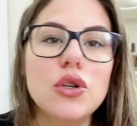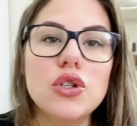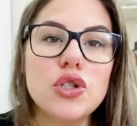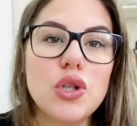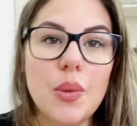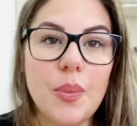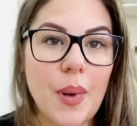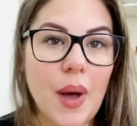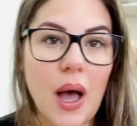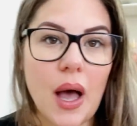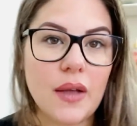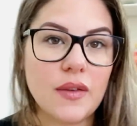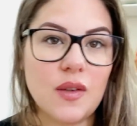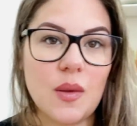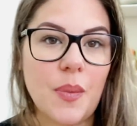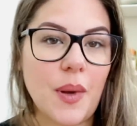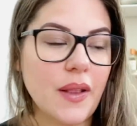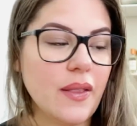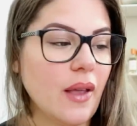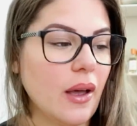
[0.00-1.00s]
c'est pas,
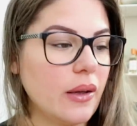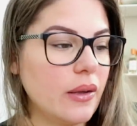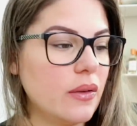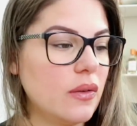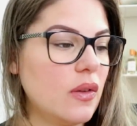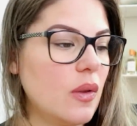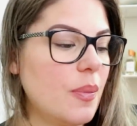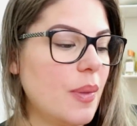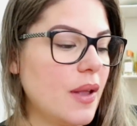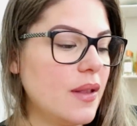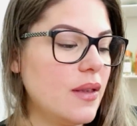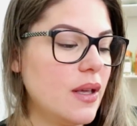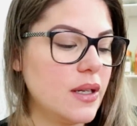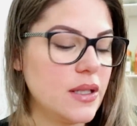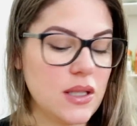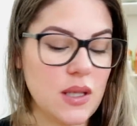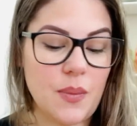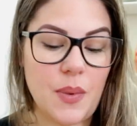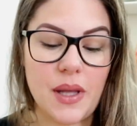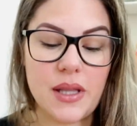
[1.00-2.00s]
pas dingue. C'est pas
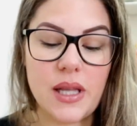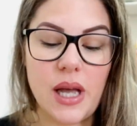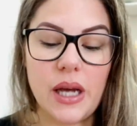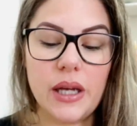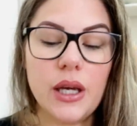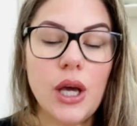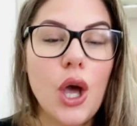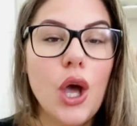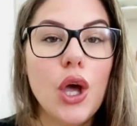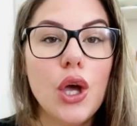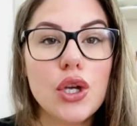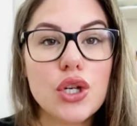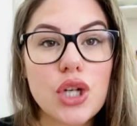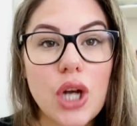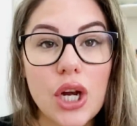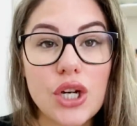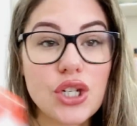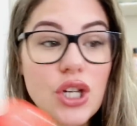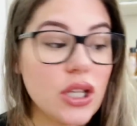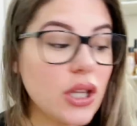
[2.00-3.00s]
dingue, c'est pas dingue.
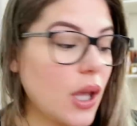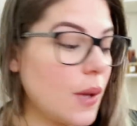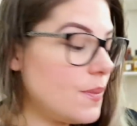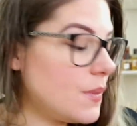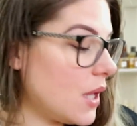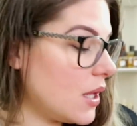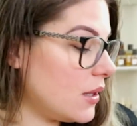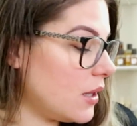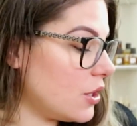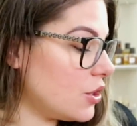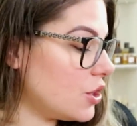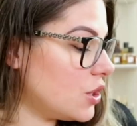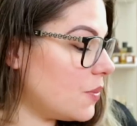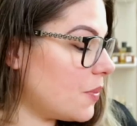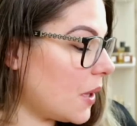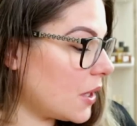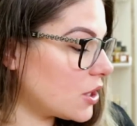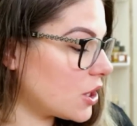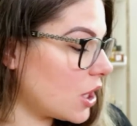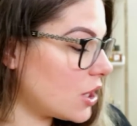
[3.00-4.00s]
Je rachèterai peut-être, hein, je dis
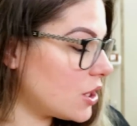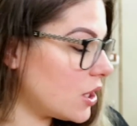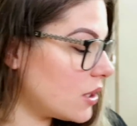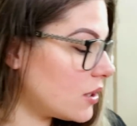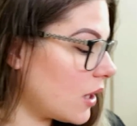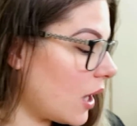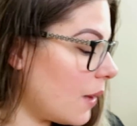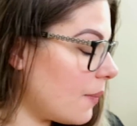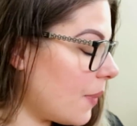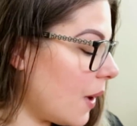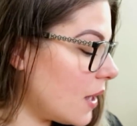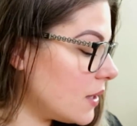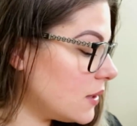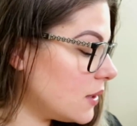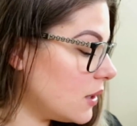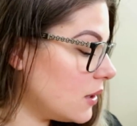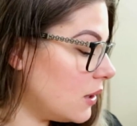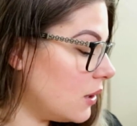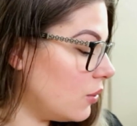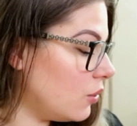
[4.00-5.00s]
pas que je rachèterai pas
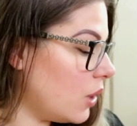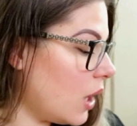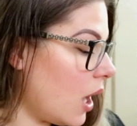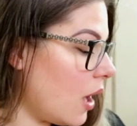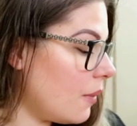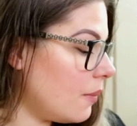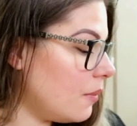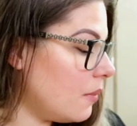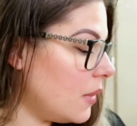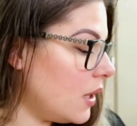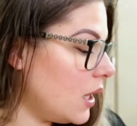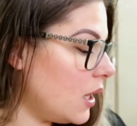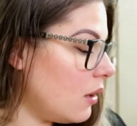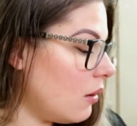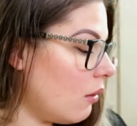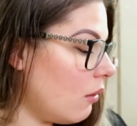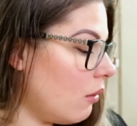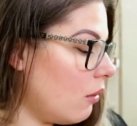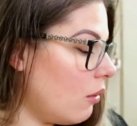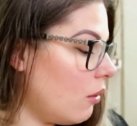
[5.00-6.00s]
ces déos là, mais
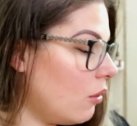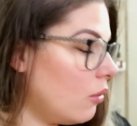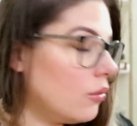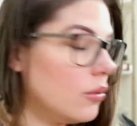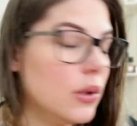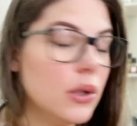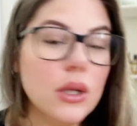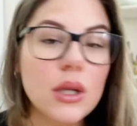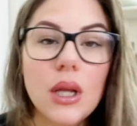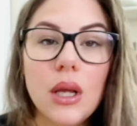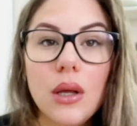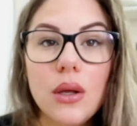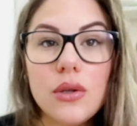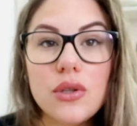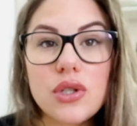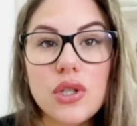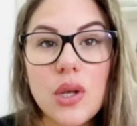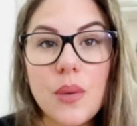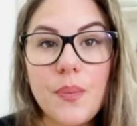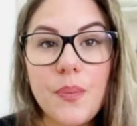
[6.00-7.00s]
euh,
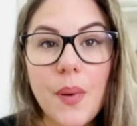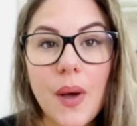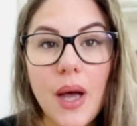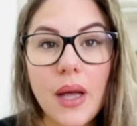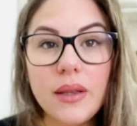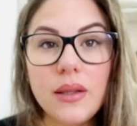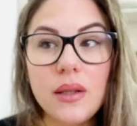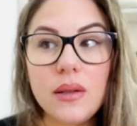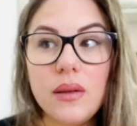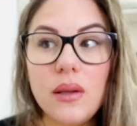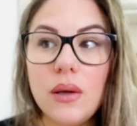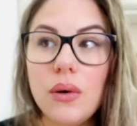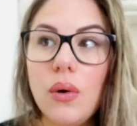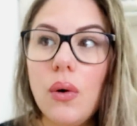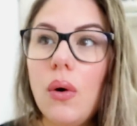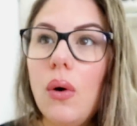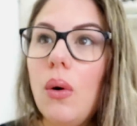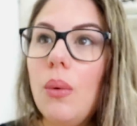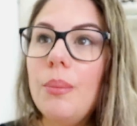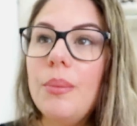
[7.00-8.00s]
c'est pas des
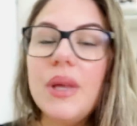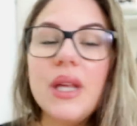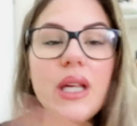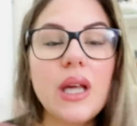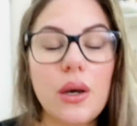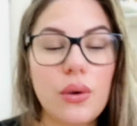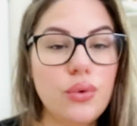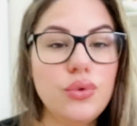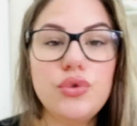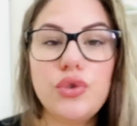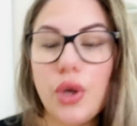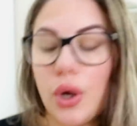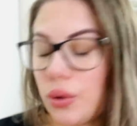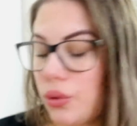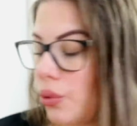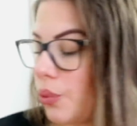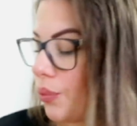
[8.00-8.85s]
déos méga coup de cœur